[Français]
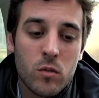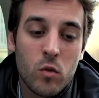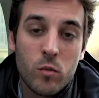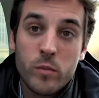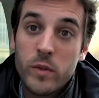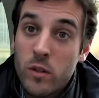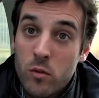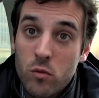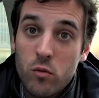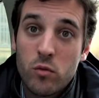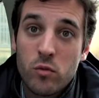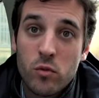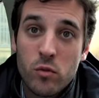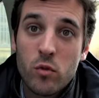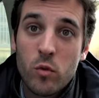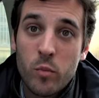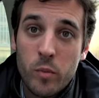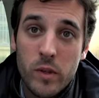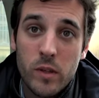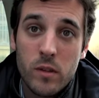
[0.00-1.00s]
combien coûte
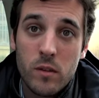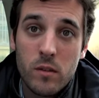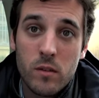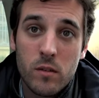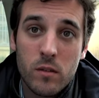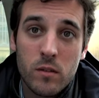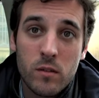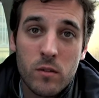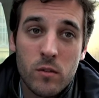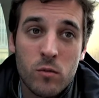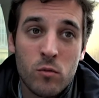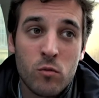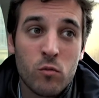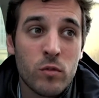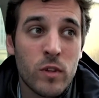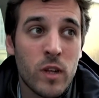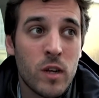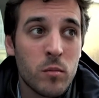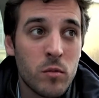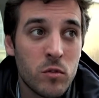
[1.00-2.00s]
Autopie euh, Nous,
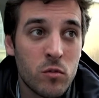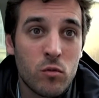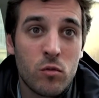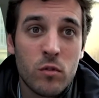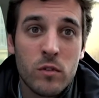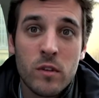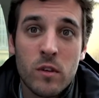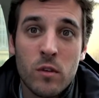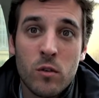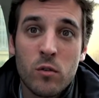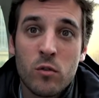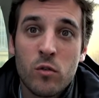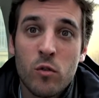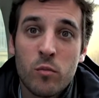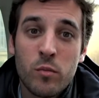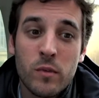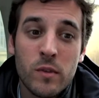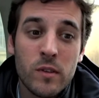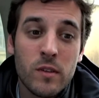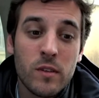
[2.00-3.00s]
on a l'habitude de dire
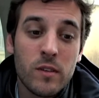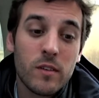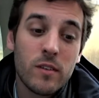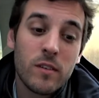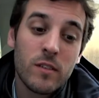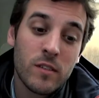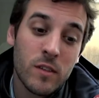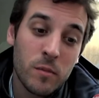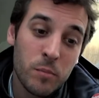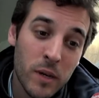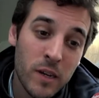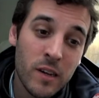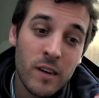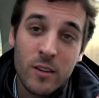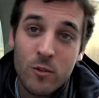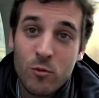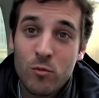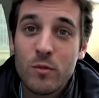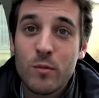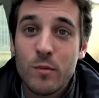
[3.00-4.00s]
qu'Autopie, c'est pas
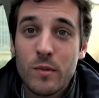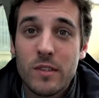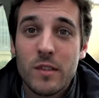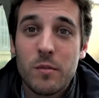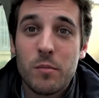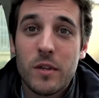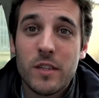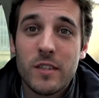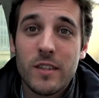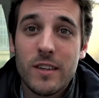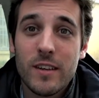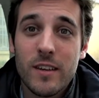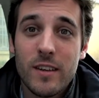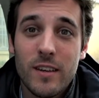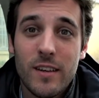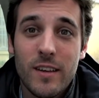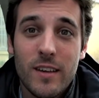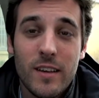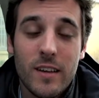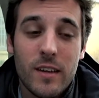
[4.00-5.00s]
gratuit, mais c'est pas
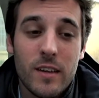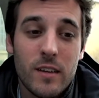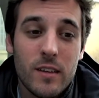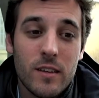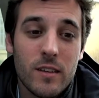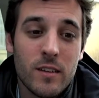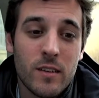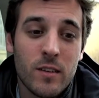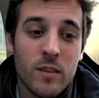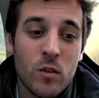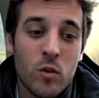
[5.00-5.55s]
cher. Euh,